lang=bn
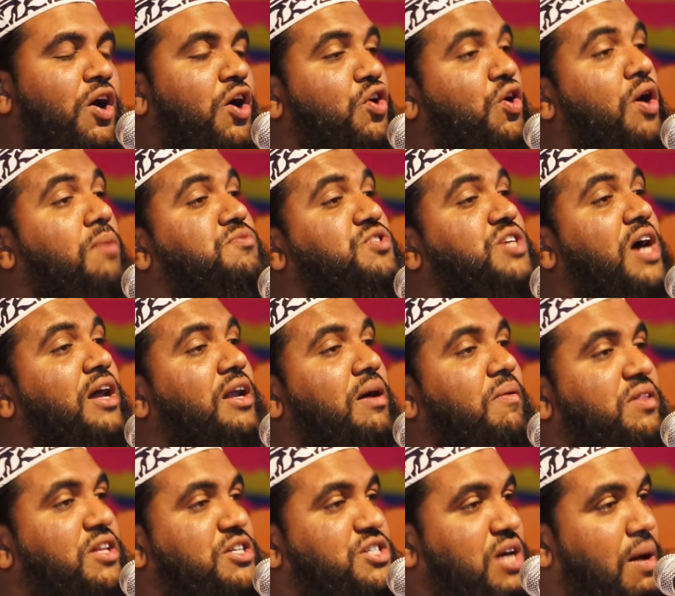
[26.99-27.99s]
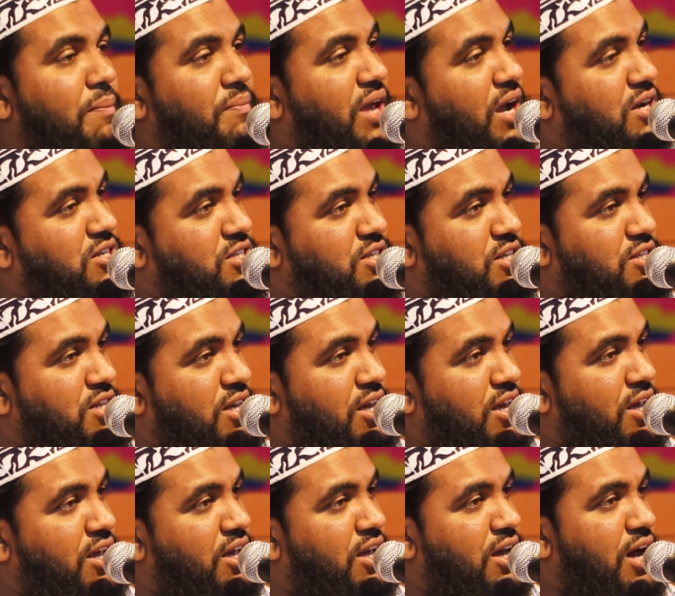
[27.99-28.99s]
রমজান আমাদের সামনে আসতেছে
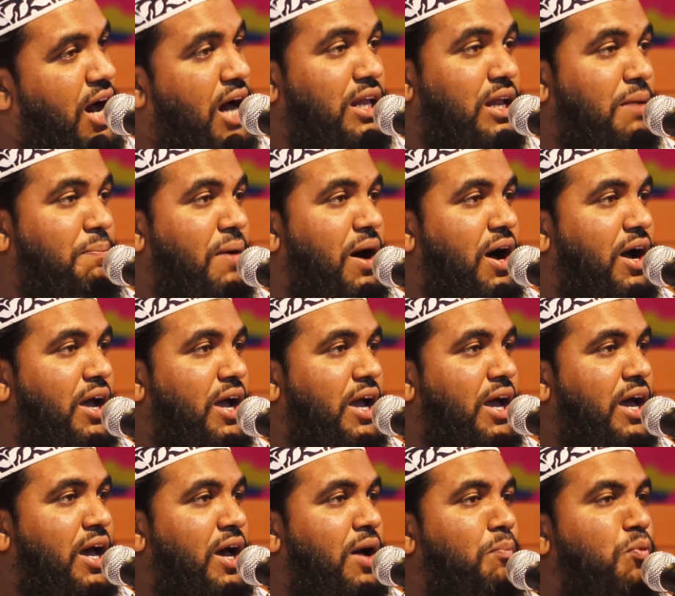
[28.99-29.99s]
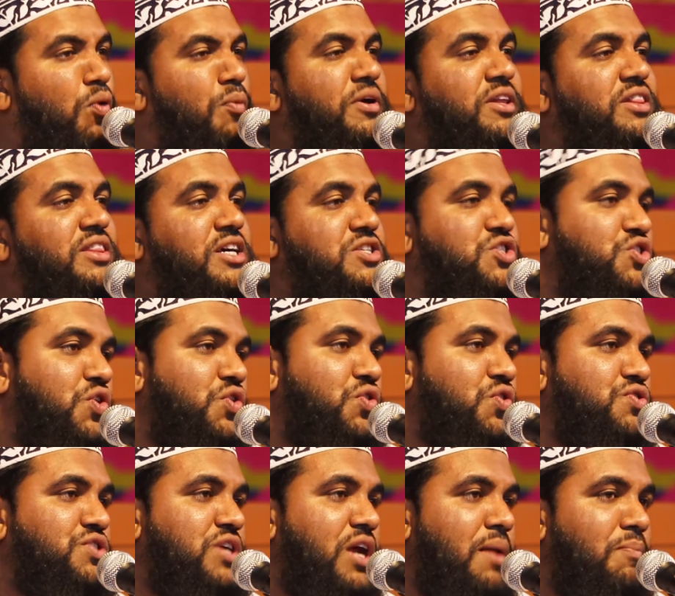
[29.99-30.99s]
আল্লাহ পাক মুমিনদের জন্য
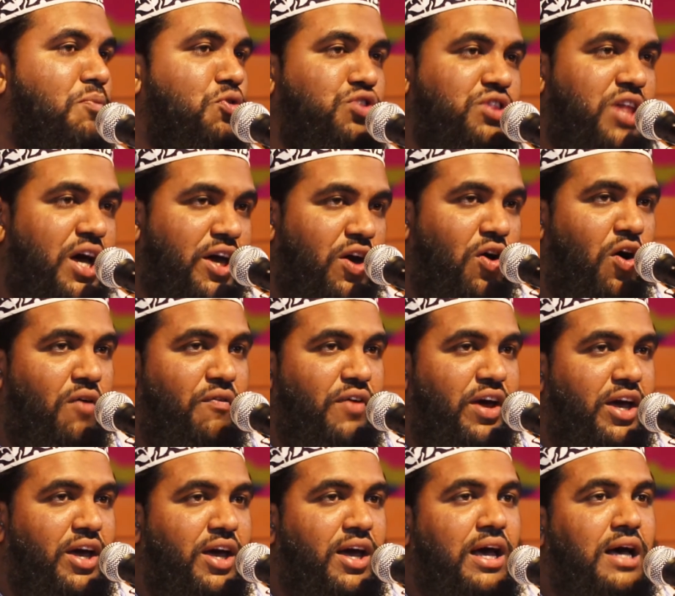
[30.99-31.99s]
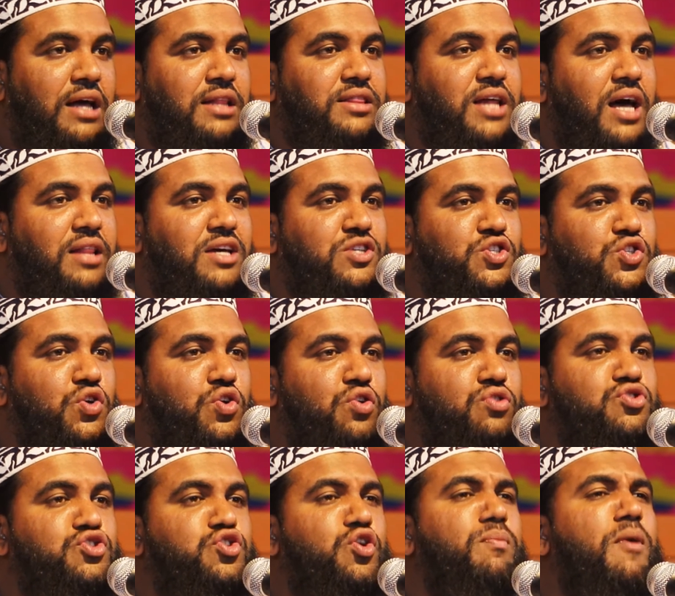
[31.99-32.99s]
যারা মোত্তাকি হবে তাদের জন্য
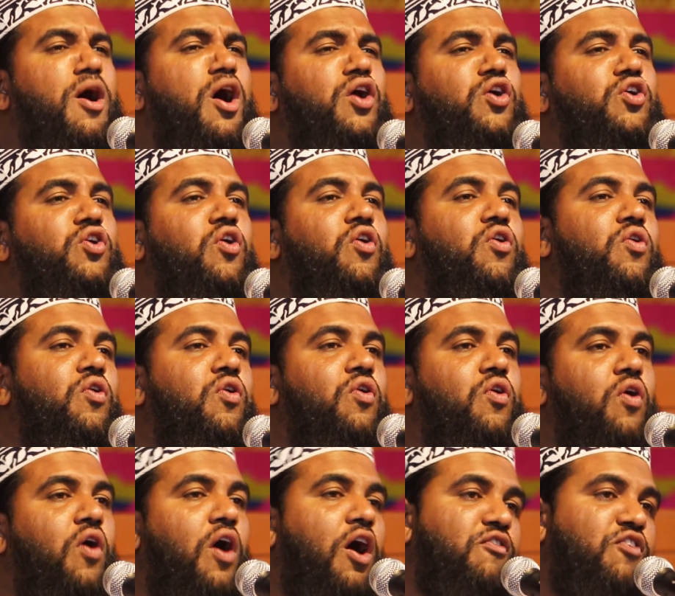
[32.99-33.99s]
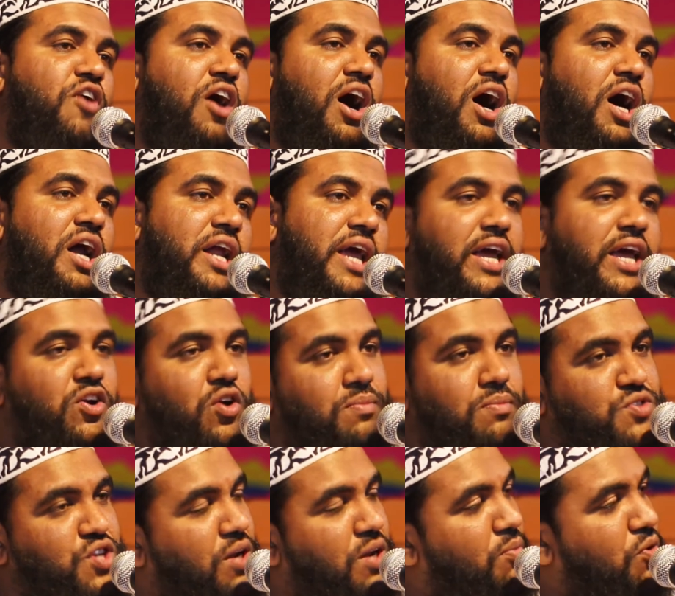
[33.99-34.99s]
সুবর্ণ অফার এই
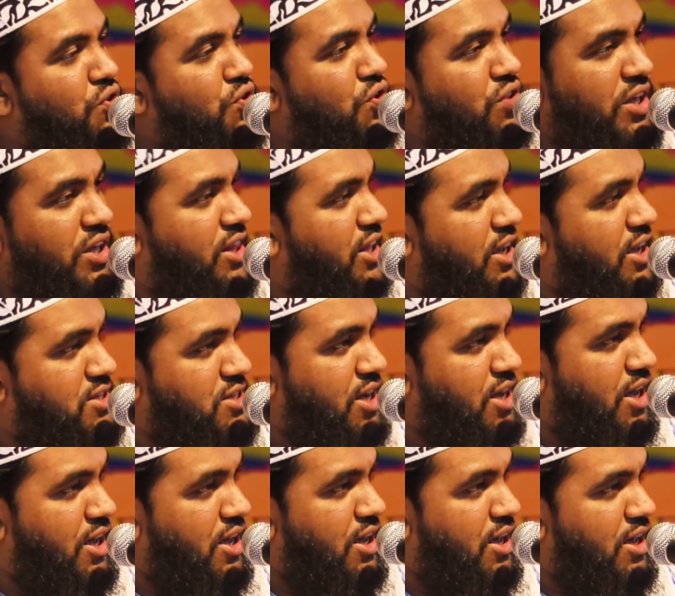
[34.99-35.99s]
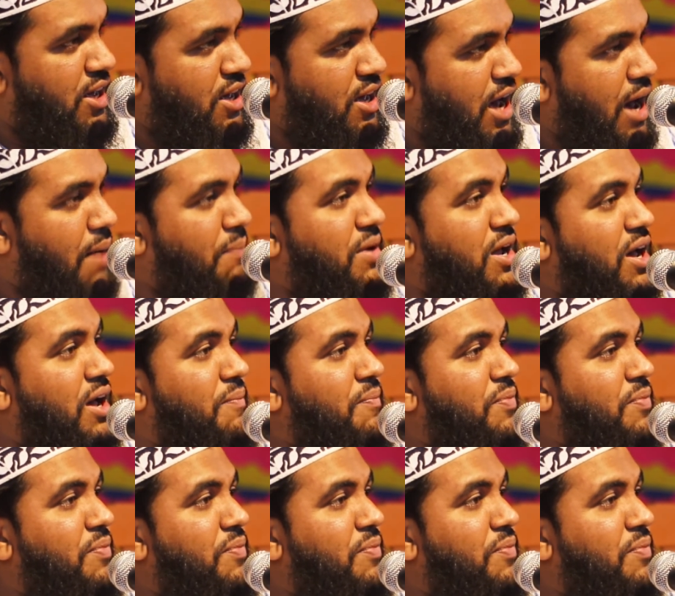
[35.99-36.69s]
রমজানের মধ্য দিয়ে দিয়েছে আমরা